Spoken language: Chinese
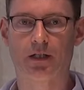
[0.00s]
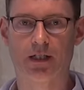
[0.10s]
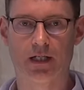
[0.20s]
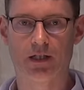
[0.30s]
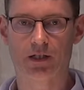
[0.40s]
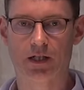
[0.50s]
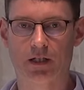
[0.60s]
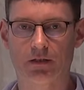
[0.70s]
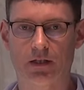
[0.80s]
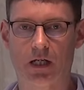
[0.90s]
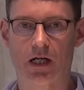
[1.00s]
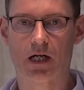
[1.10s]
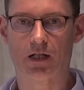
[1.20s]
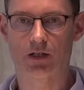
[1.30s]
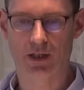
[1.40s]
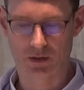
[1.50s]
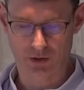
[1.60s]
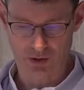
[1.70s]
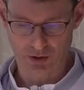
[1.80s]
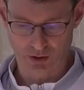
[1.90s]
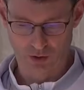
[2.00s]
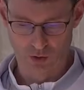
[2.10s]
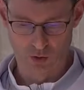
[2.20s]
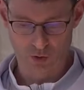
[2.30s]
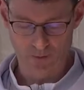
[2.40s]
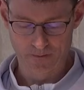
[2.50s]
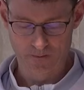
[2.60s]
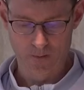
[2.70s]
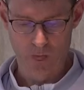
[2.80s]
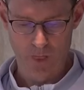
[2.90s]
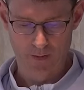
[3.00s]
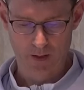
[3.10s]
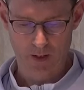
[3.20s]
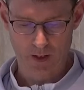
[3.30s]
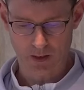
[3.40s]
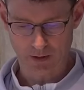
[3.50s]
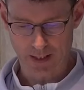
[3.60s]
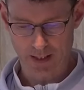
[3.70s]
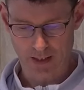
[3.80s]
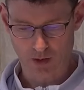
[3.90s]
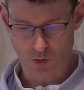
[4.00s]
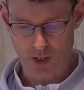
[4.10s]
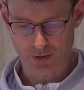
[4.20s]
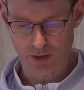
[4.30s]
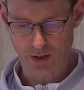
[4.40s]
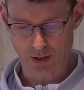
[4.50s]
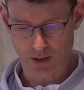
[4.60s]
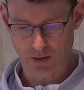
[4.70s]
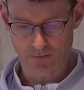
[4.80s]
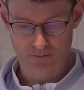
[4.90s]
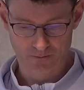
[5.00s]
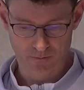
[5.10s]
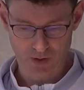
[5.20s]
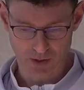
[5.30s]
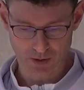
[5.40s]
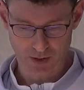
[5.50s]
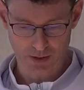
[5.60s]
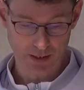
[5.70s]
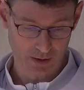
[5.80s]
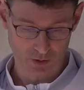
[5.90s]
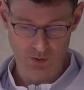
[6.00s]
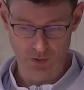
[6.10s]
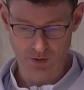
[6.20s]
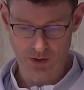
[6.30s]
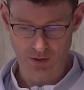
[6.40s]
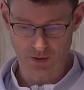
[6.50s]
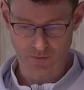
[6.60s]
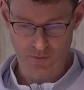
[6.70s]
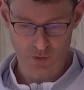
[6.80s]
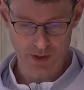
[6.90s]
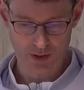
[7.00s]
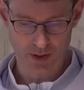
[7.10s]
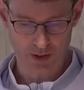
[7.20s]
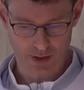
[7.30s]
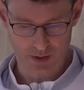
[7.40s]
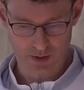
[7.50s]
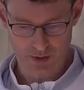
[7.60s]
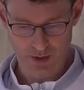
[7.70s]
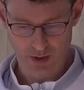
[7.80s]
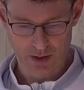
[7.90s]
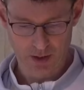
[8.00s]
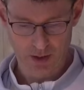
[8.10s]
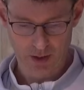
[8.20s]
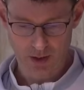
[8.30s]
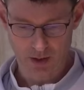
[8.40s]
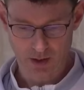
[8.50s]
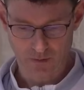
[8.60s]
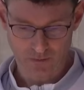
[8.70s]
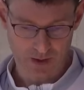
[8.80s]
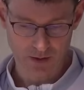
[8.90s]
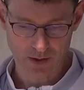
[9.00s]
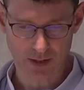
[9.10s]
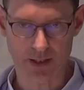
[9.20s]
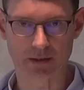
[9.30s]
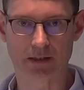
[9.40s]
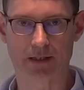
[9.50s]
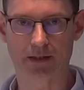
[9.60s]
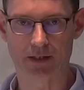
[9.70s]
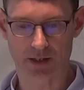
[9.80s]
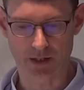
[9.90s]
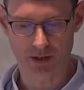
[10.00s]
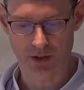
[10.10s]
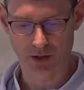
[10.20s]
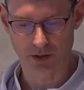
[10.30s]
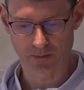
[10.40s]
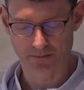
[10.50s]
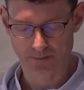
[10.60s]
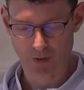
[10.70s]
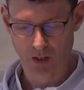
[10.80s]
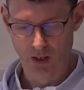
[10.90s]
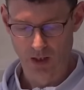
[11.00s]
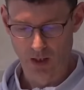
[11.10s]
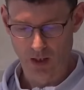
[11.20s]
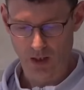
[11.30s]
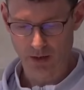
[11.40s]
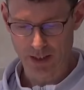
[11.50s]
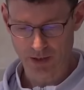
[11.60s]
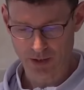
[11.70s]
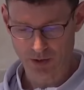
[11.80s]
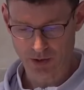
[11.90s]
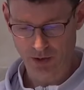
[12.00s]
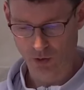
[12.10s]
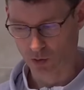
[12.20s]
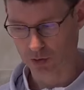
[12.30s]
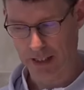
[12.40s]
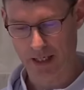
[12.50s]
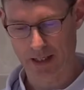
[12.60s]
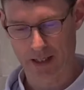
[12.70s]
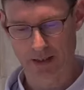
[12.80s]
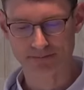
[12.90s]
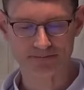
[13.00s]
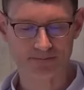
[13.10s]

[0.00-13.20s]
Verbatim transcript: 亚历山大圣奇路，他关于今天的还有昨天的福音的分享，他的解释。那圣奇路他